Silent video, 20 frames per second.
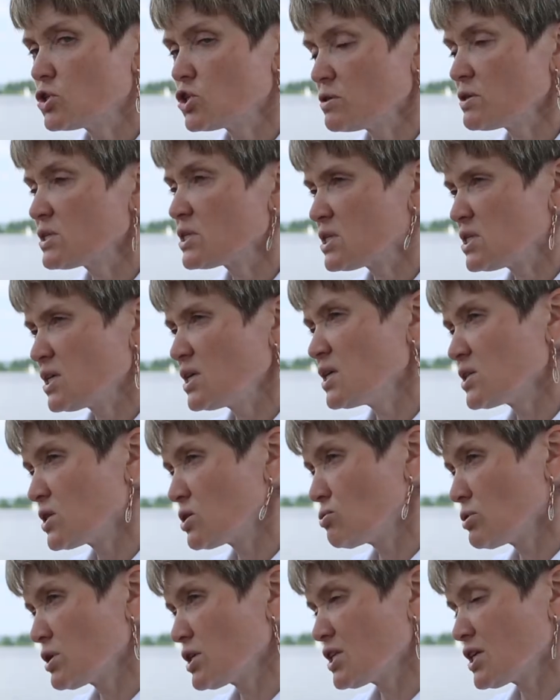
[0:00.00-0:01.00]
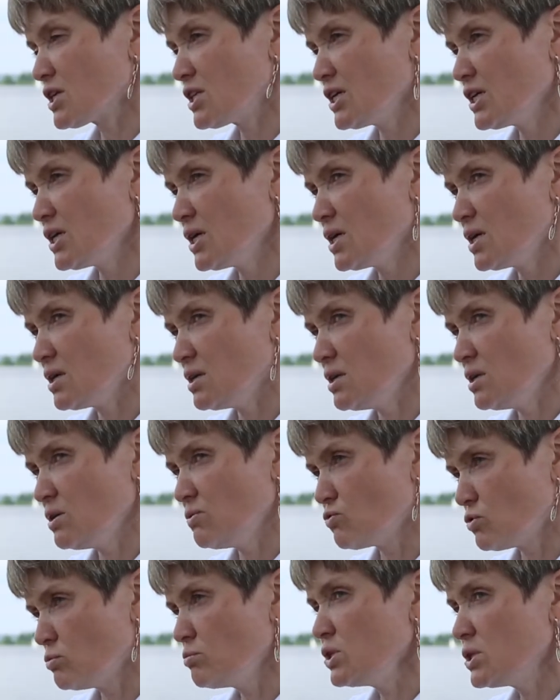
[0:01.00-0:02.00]
Человек состоялся только тогда, и
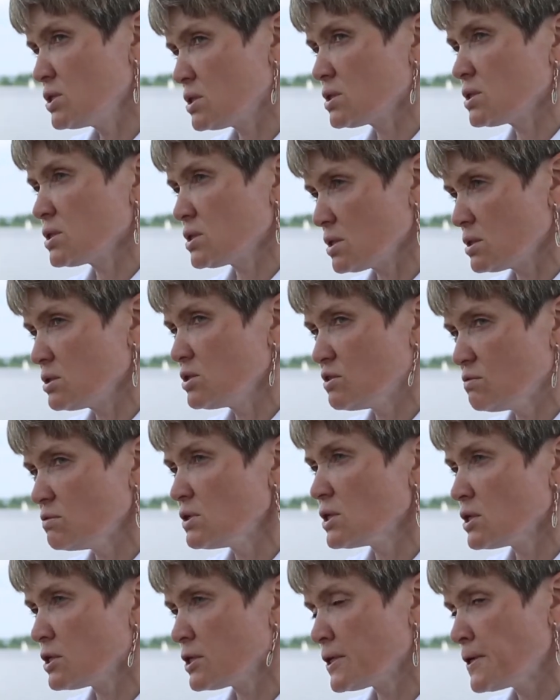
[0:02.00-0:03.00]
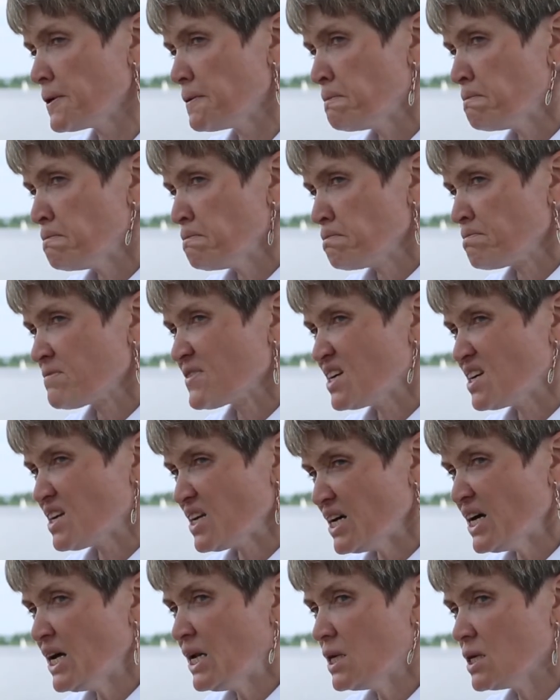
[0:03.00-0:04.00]
его миссия действительно
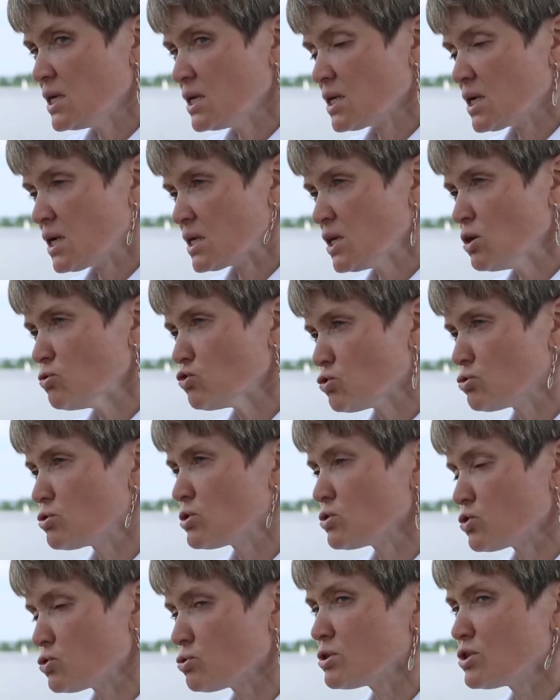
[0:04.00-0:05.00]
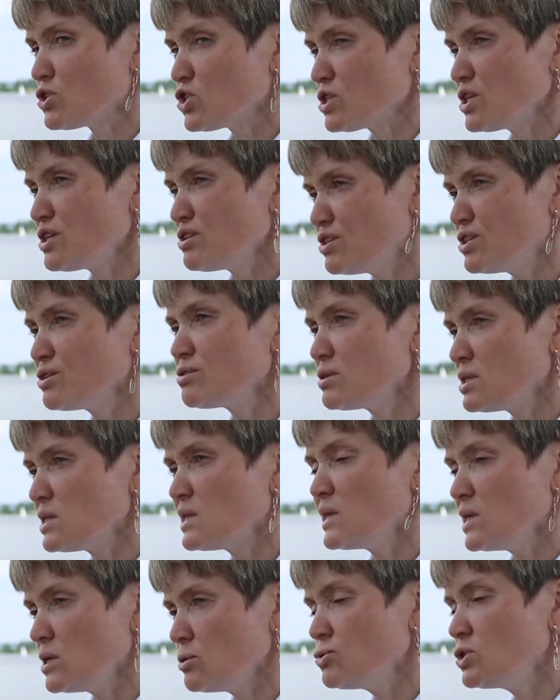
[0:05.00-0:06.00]
реальная, когда он что-то что, что -то начинает делать
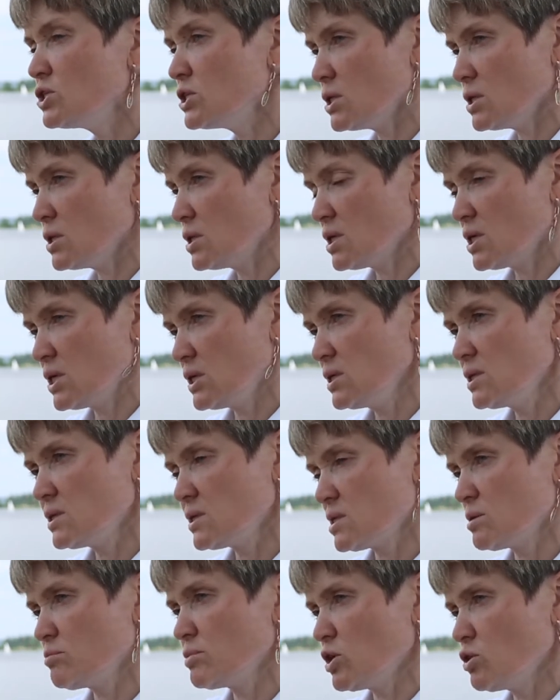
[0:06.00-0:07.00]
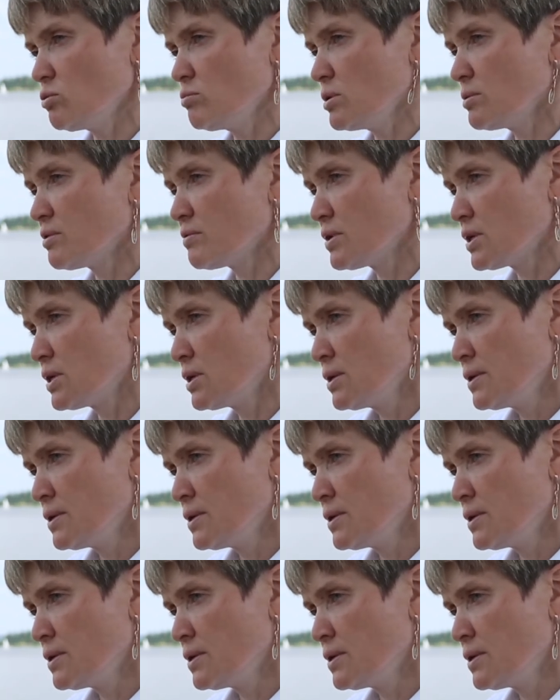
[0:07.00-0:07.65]
для людей, а не для себя любимого.